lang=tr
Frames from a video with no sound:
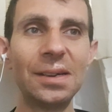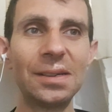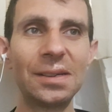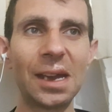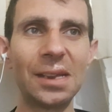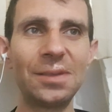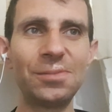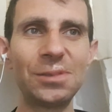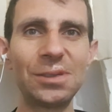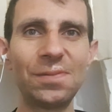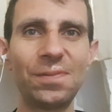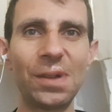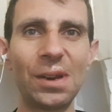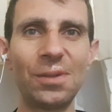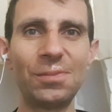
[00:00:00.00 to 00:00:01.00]
kendimizin
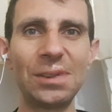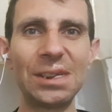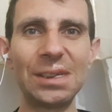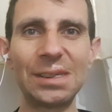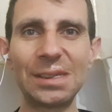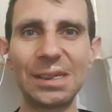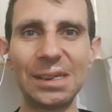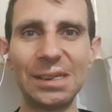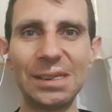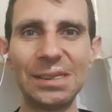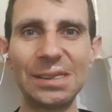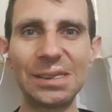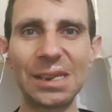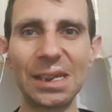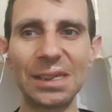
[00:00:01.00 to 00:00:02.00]
fenomen ettiği
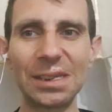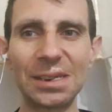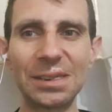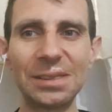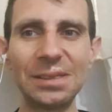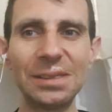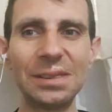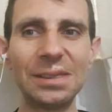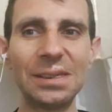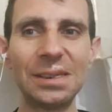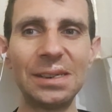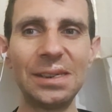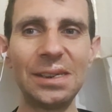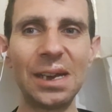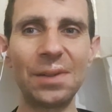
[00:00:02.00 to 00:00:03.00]
insanların
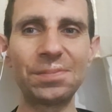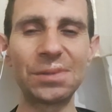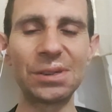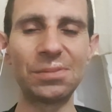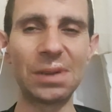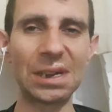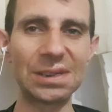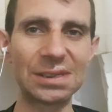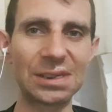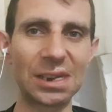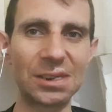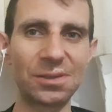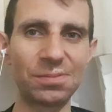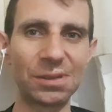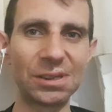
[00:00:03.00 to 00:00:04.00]
yaptığı bazı
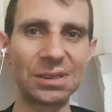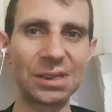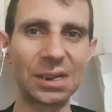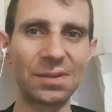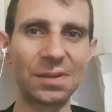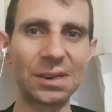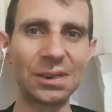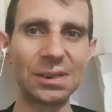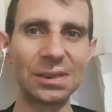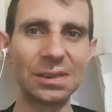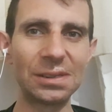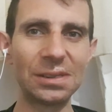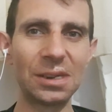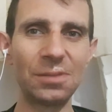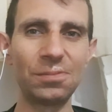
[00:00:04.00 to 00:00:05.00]
saçmalıklar var.
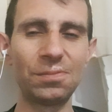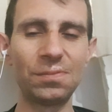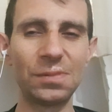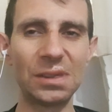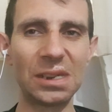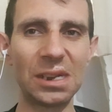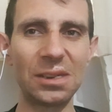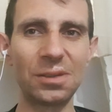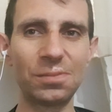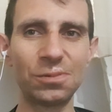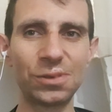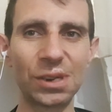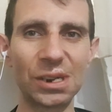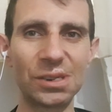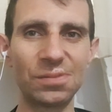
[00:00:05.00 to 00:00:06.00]
Ne nedir bu
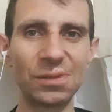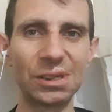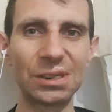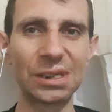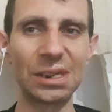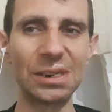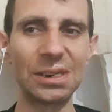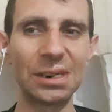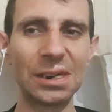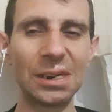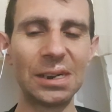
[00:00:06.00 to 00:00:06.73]
saçmalıklar?